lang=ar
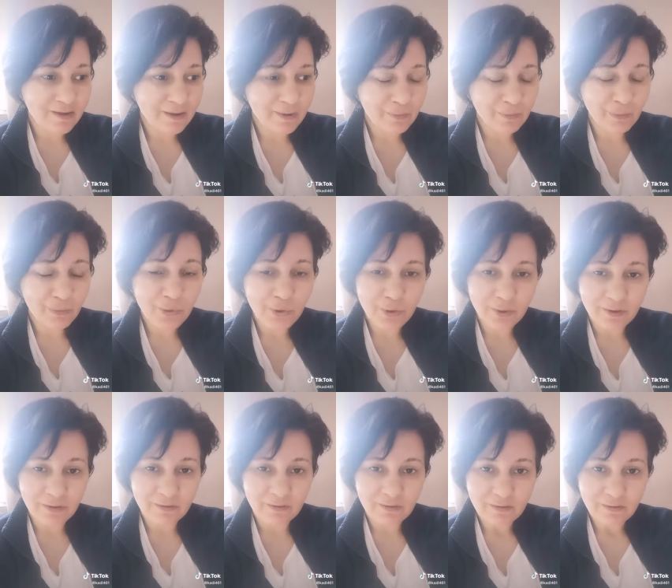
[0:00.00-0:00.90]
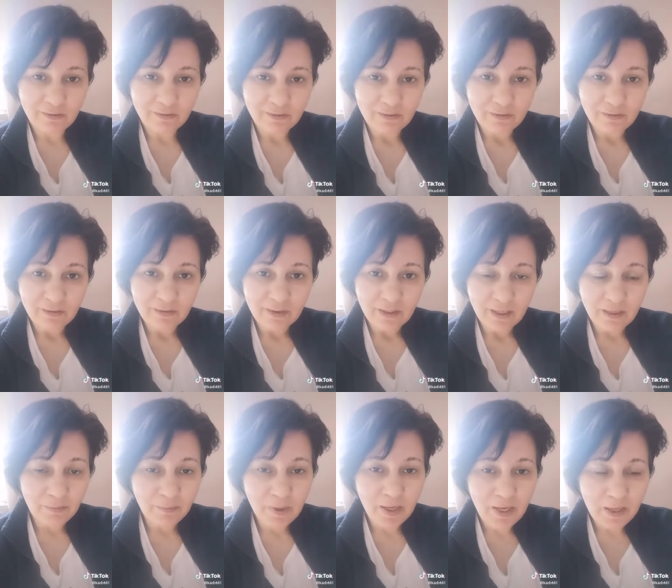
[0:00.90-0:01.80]
لهم بكرة
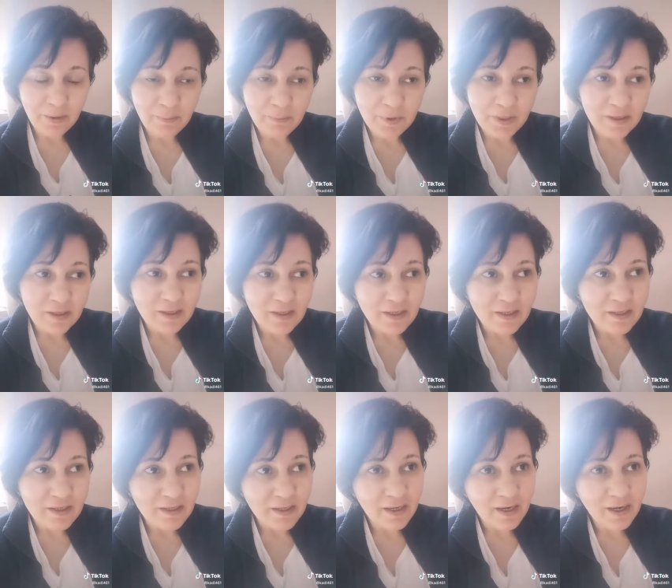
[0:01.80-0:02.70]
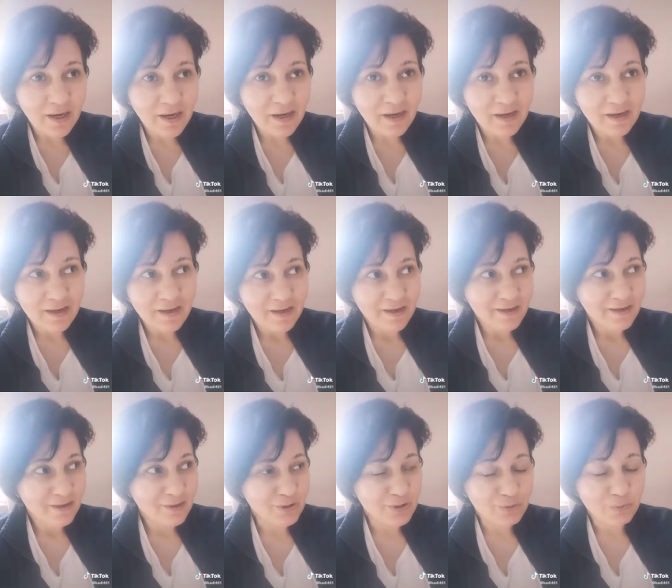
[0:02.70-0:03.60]
المحبة هي اللي رح
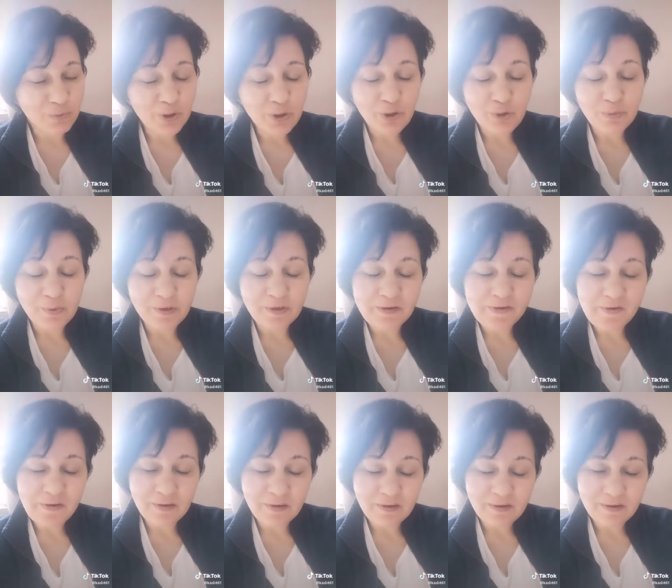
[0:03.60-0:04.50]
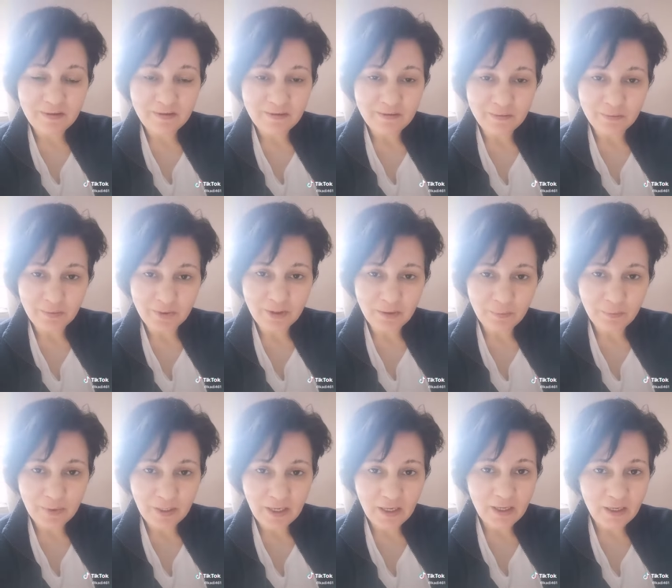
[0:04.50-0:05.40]
تجيب لكم الرزق من رب
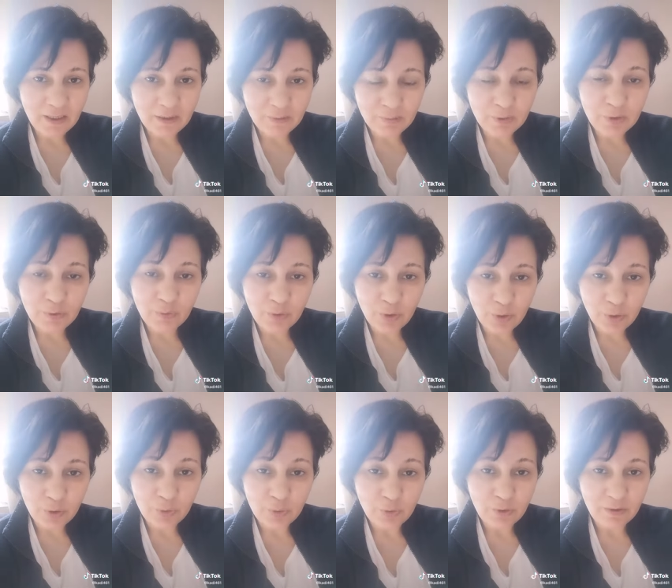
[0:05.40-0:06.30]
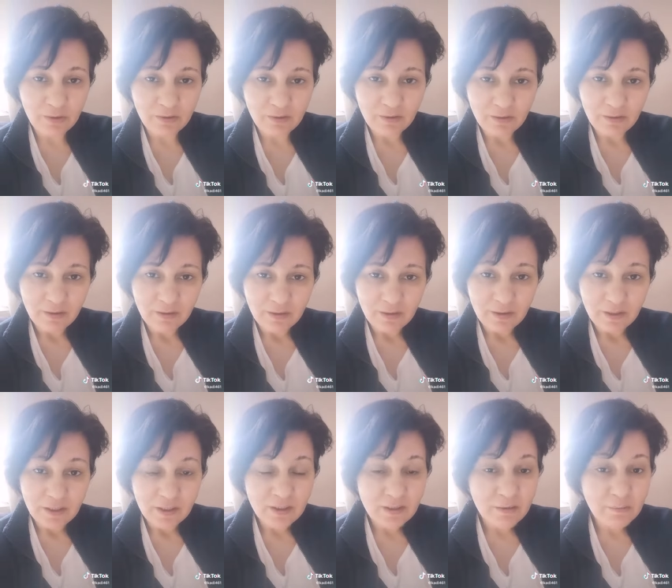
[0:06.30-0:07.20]
العالمين والحلول
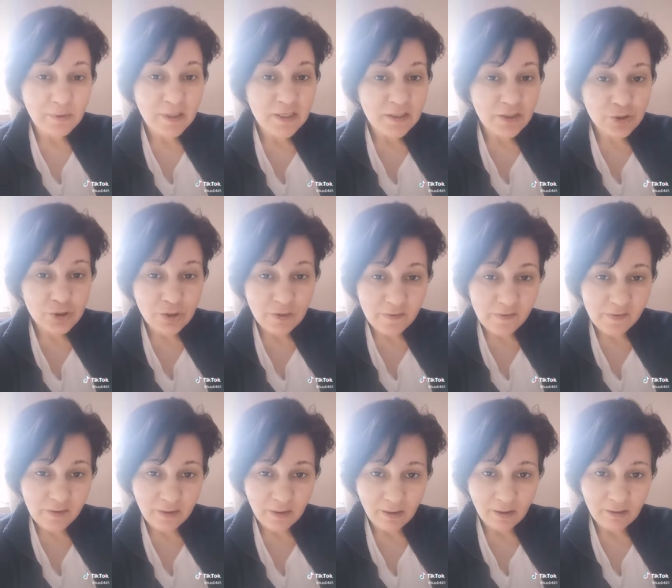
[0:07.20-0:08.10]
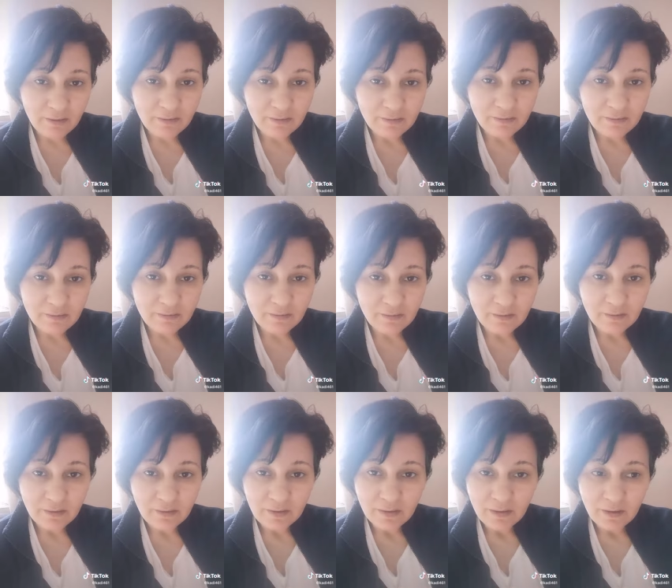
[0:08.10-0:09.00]
نبلش نزرع
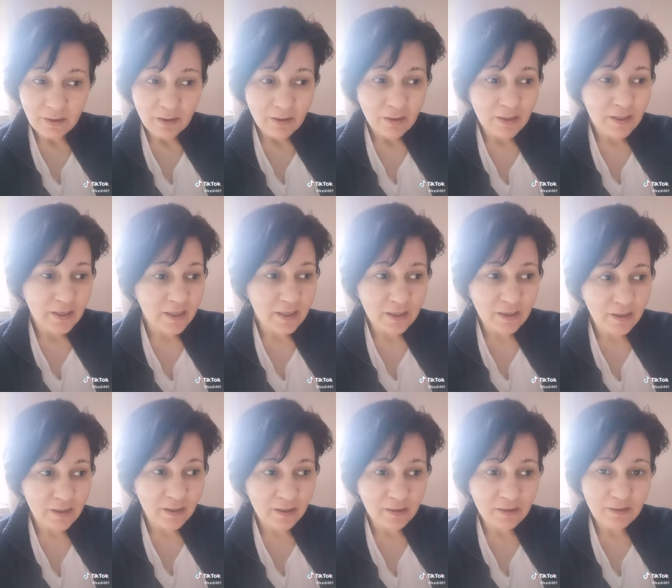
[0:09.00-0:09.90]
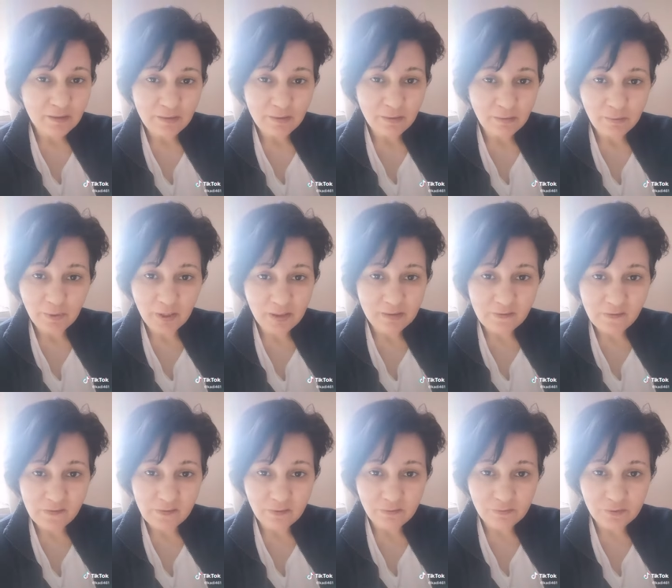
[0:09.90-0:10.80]
غير هيك ما
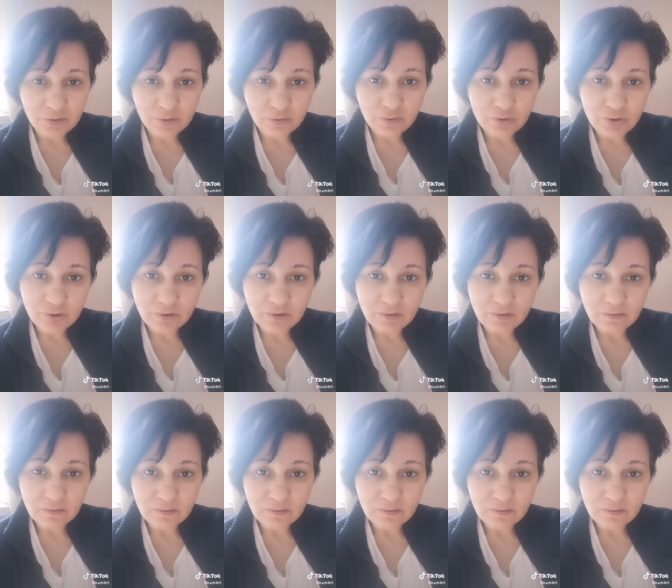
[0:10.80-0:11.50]
حتستفيدوا شي